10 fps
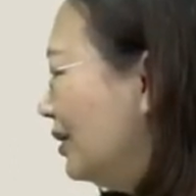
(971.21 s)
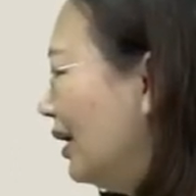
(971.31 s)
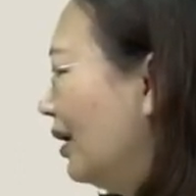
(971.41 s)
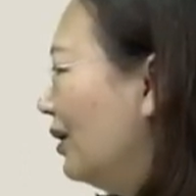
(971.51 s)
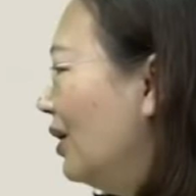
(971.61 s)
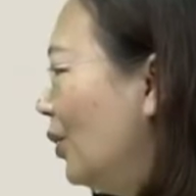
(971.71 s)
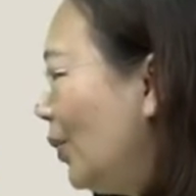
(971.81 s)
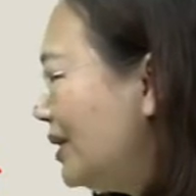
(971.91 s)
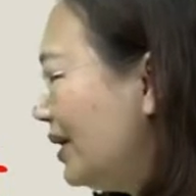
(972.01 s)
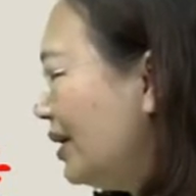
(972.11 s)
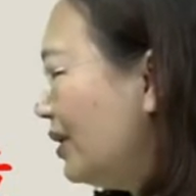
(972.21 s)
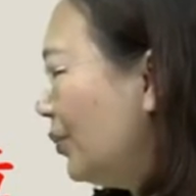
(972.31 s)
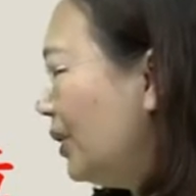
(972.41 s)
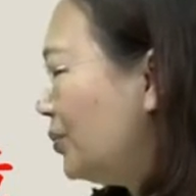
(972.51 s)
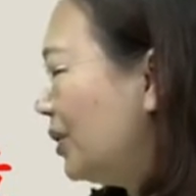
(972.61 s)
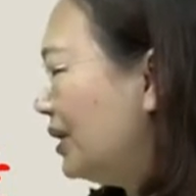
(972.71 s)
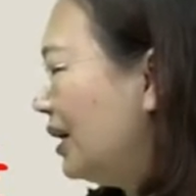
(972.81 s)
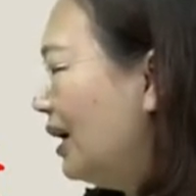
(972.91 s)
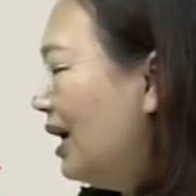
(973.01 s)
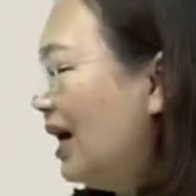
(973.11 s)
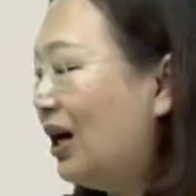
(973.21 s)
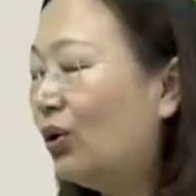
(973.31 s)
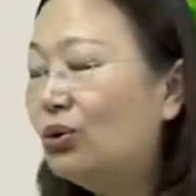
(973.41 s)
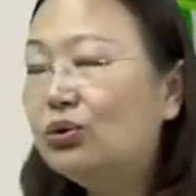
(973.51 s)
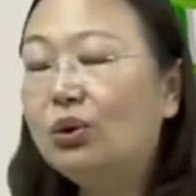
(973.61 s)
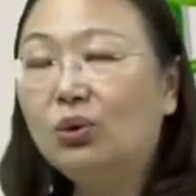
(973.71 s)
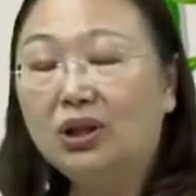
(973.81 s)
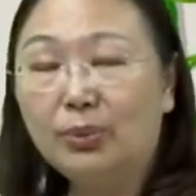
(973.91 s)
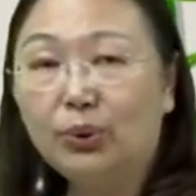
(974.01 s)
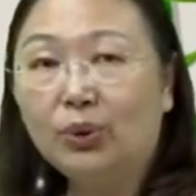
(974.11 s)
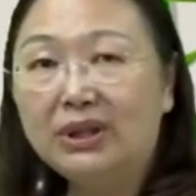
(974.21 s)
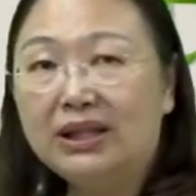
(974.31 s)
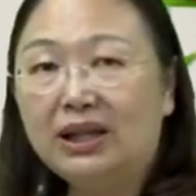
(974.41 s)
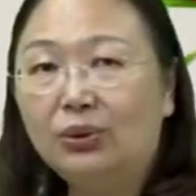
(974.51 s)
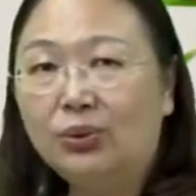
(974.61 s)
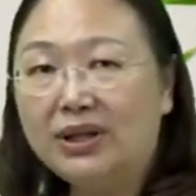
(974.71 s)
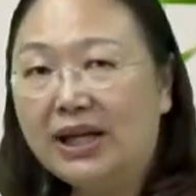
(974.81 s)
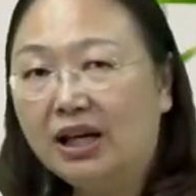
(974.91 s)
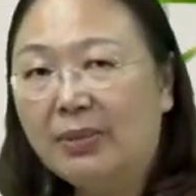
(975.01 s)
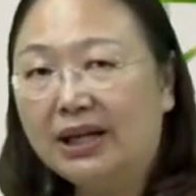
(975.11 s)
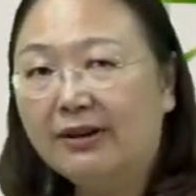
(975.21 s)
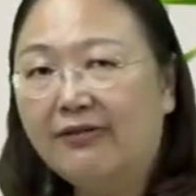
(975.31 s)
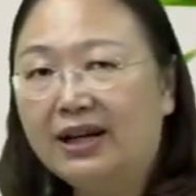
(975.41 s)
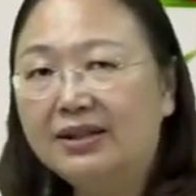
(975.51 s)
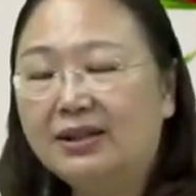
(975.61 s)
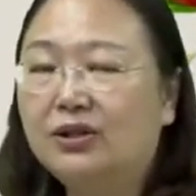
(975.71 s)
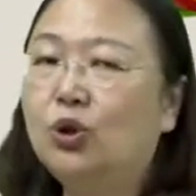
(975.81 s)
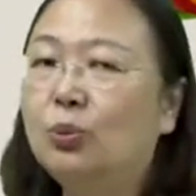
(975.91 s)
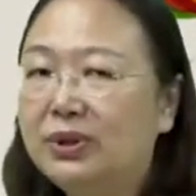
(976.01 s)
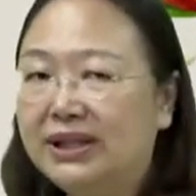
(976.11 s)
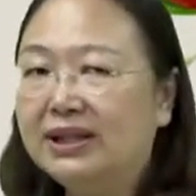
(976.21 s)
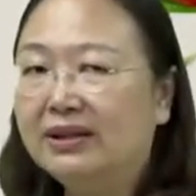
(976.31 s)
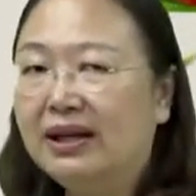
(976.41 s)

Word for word: 啊，未成年人会觉得。供送我那么多钱，我现在要买个房子都不行，